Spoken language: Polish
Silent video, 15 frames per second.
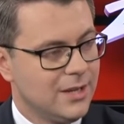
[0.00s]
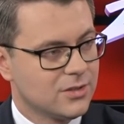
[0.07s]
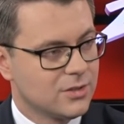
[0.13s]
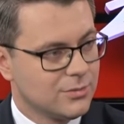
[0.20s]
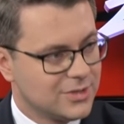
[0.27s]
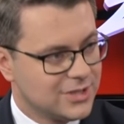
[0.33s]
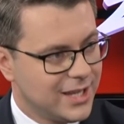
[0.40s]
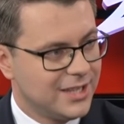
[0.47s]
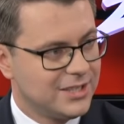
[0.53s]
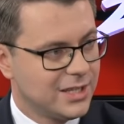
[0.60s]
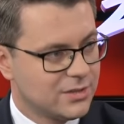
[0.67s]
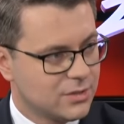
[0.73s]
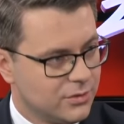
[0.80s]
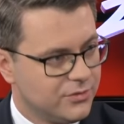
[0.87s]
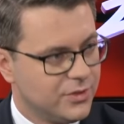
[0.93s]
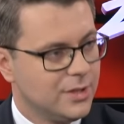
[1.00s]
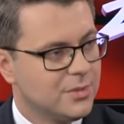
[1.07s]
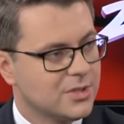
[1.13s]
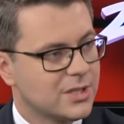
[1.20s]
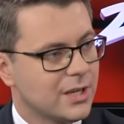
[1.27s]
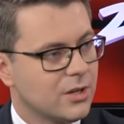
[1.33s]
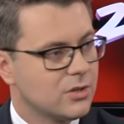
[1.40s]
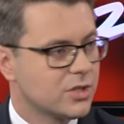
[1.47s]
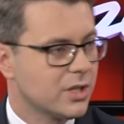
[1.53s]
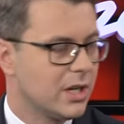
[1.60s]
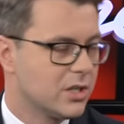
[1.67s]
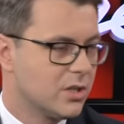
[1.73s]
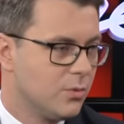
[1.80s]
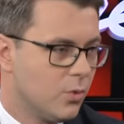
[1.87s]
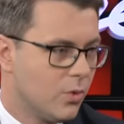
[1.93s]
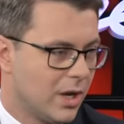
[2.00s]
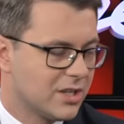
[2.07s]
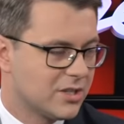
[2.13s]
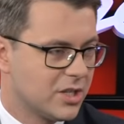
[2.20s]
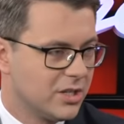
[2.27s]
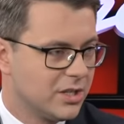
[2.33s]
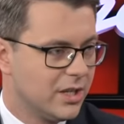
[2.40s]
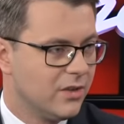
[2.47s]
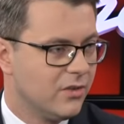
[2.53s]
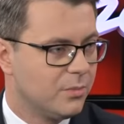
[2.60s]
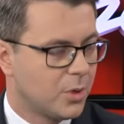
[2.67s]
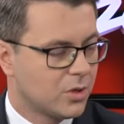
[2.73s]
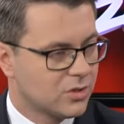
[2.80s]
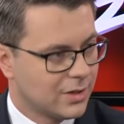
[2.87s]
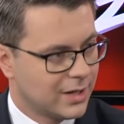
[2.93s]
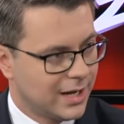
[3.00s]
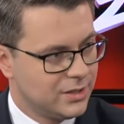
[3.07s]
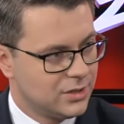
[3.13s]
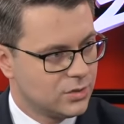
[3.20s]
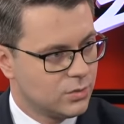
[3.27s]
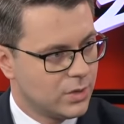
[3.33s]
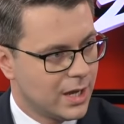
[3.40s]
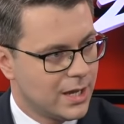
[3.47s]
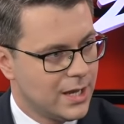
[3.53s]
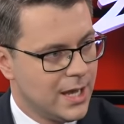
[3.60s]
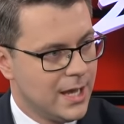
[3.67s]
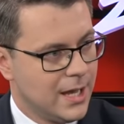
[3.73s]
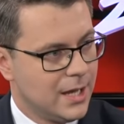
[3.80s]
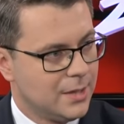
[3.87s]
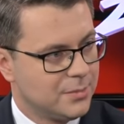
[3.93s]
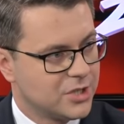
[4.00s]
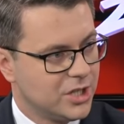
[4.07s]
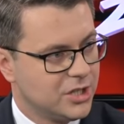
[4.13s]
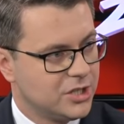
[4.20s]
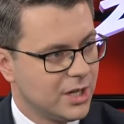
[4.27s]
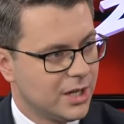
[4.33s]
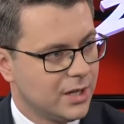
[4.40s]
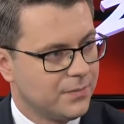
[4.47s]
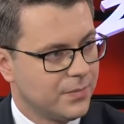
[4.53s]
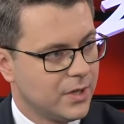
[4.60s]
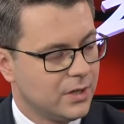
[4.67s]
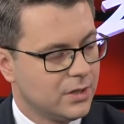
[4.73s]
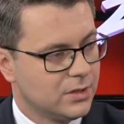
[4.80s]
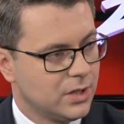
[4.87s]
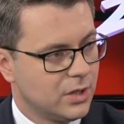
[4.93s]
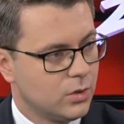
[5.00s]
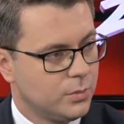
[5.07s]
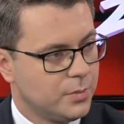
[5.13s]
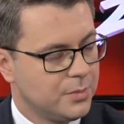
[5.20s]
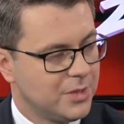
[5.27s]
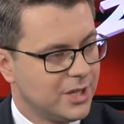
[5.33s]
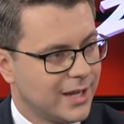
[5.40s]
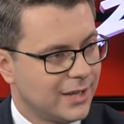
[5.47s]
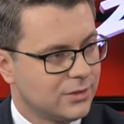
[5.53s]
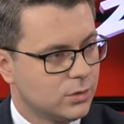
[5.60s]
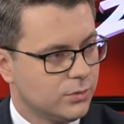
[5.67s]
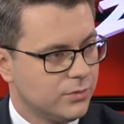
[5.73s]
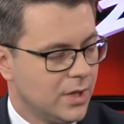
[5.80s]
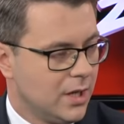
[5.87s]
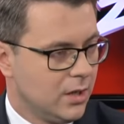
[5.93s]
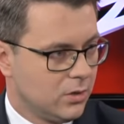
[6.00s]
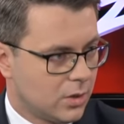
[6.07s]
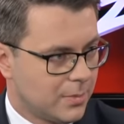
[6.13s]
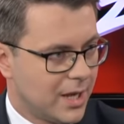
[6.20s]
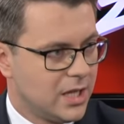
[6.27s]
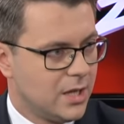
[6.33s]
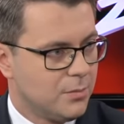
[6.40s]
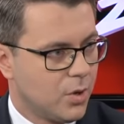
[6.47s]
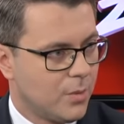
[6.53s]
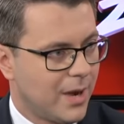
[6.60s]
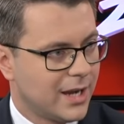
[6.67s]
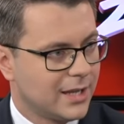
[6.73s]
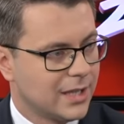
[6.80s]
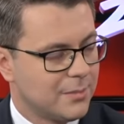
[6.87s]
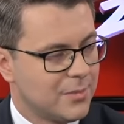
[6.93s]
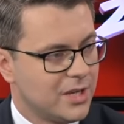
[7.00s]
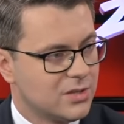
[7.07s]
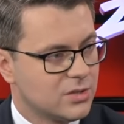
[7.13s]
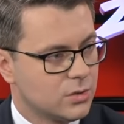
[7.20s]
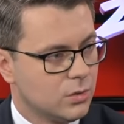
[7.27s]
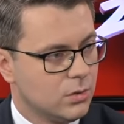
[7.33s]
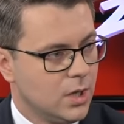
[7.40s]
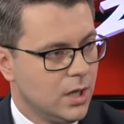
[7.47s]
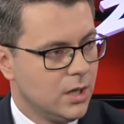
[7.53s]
Są zdjęcia, są filmy z tego, że reżim Łukaszenki wprost organizuje e, przejścia e, tej grupy migrantów, normalnie im pomaga na miejscu.